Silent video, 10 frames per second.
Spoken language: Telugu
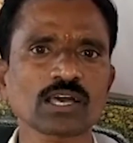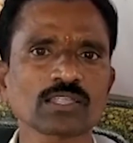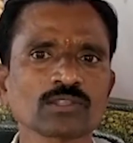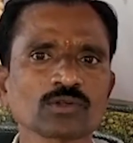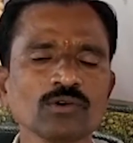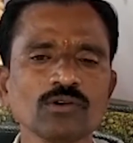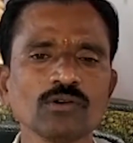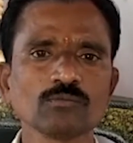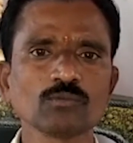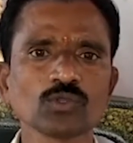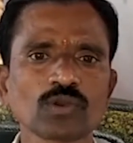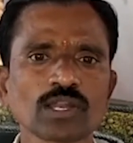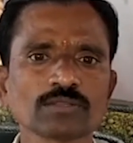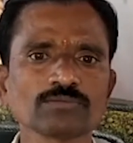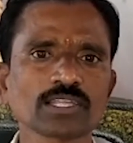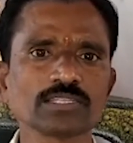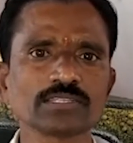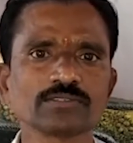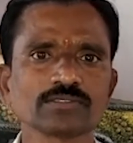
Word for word: సాధనతో ముందుకు వెళ్ళడం జరిగింది